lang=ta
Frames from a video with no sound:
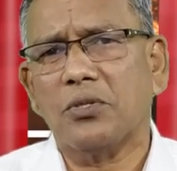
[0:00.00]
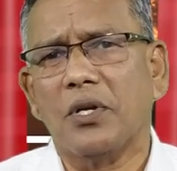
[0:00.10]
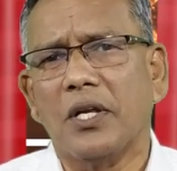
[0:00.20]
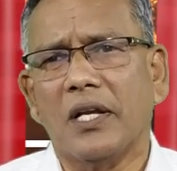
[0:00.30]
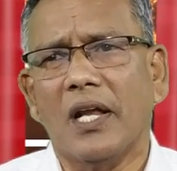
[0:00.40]
நீங்கள்
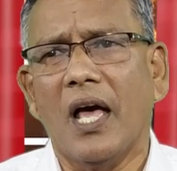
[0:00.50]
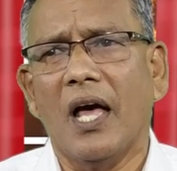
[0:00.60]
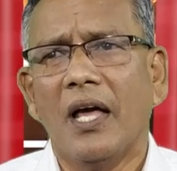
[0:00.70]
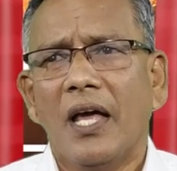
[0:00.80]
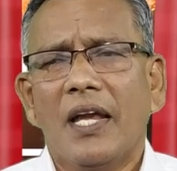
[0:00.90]
சொன்னீங்கன்னா
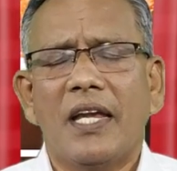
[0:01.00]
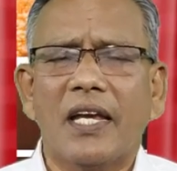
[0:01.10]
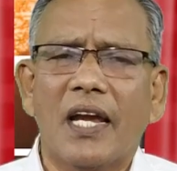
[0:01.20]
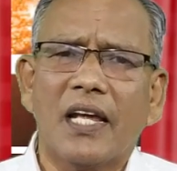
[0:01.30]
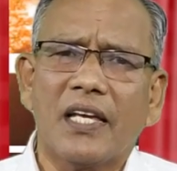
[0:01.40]

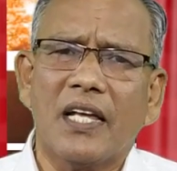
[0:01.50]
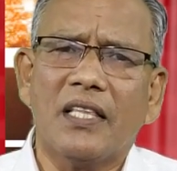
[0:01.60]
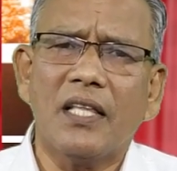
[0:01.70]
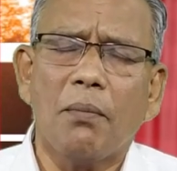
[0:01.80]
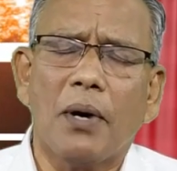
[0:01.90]
நீங்கள் எனக்கு
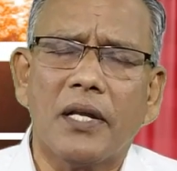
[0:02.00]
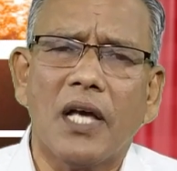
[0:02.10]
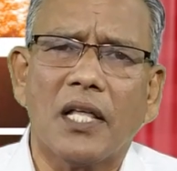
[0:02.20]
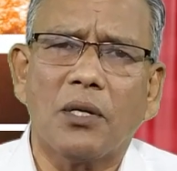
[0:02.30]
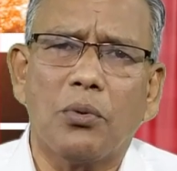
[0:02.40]
எந்த
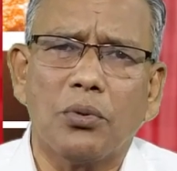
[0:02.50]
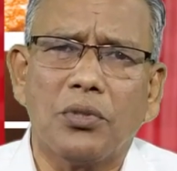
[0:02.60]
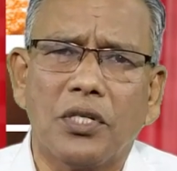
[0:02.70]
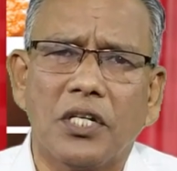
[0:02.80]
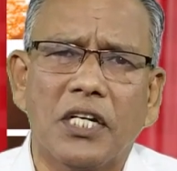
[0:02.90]
மரியாதை
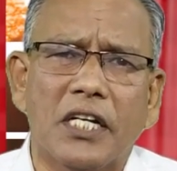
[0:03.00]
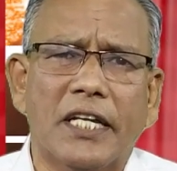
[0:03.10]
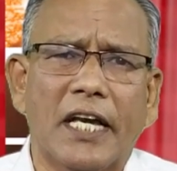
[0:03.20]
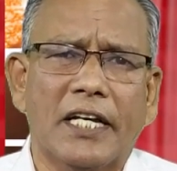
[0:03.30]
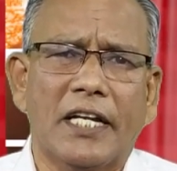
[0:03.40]

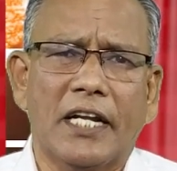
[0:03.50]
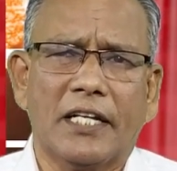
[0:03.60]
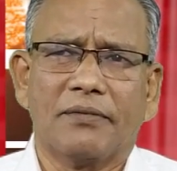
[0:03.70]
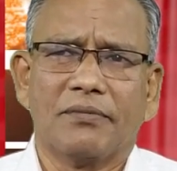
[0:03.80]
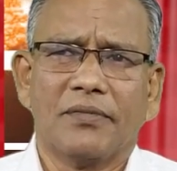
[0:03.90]
கொடுத்துருக்கீங்கன்னு கேட்குறாரு